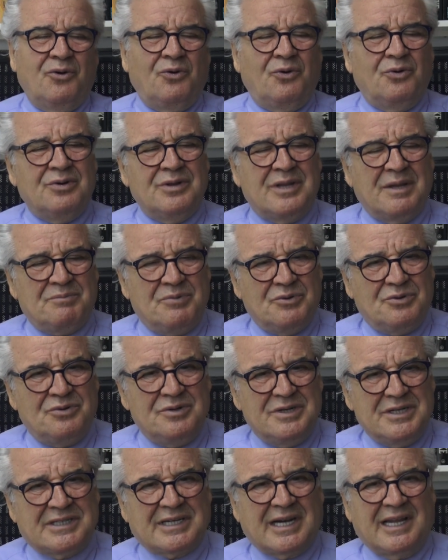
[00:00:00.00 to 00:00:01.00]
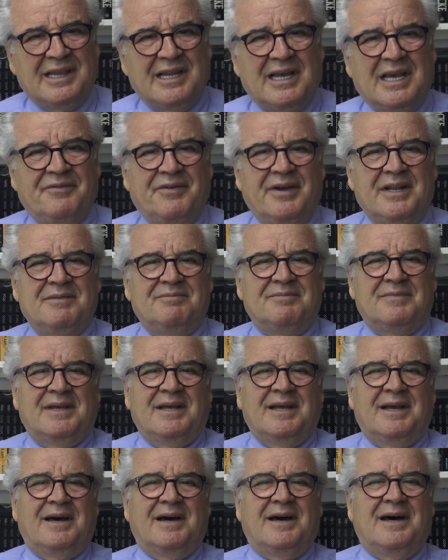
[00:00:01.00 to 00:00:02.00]
Onu da bir gün inşallah efendim
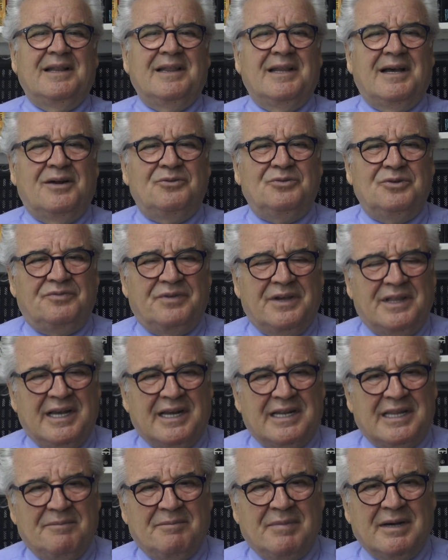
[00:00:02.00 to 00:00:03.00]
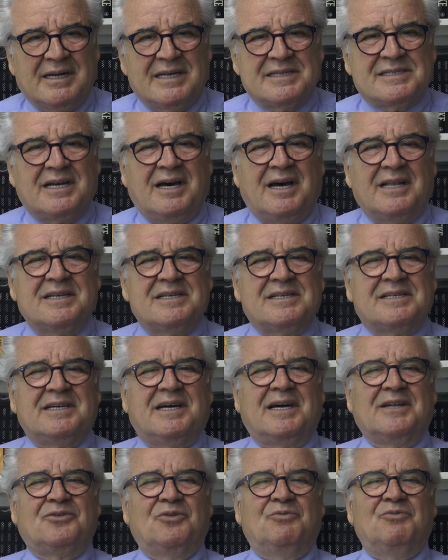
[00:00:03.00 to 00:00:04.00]
Allah lütfeder de bana sağlık,
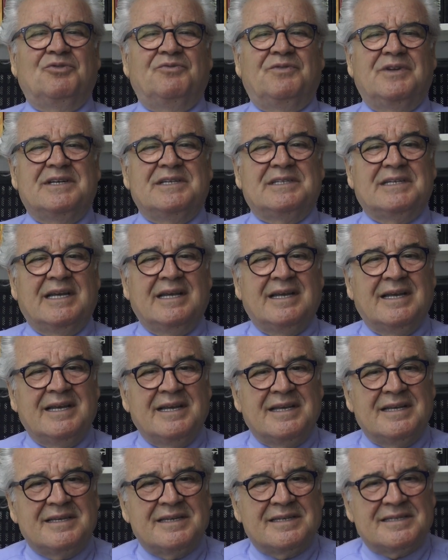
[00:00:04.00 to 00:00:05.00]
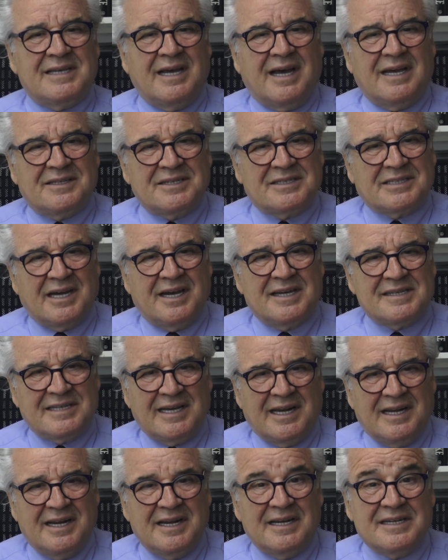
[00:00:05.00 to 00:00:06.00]
sıhhat ömür verirse zat-ı
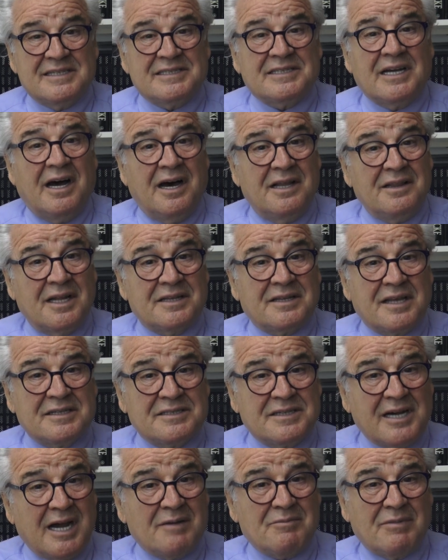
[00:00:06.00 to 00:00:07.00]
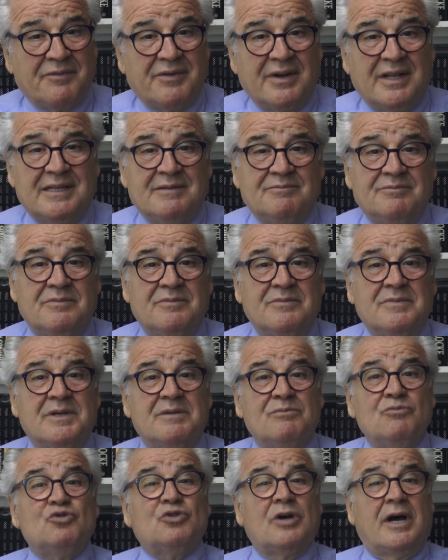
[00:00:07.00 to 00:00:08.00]
şaheserlerinize anlatacağım efendim.
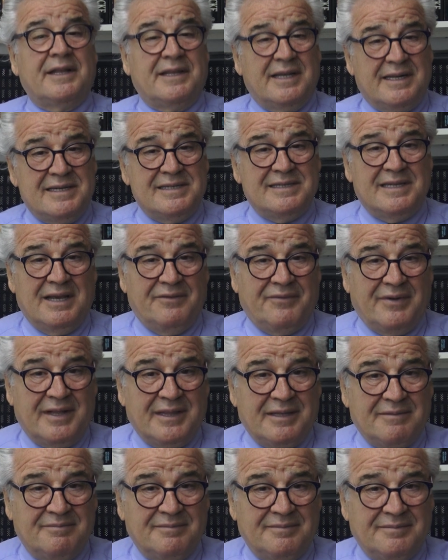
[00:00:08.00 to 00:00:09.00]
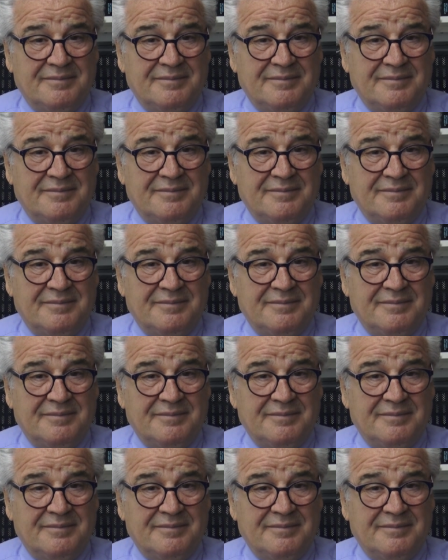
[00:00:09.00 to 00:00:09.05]
Müsaadenizle efendim.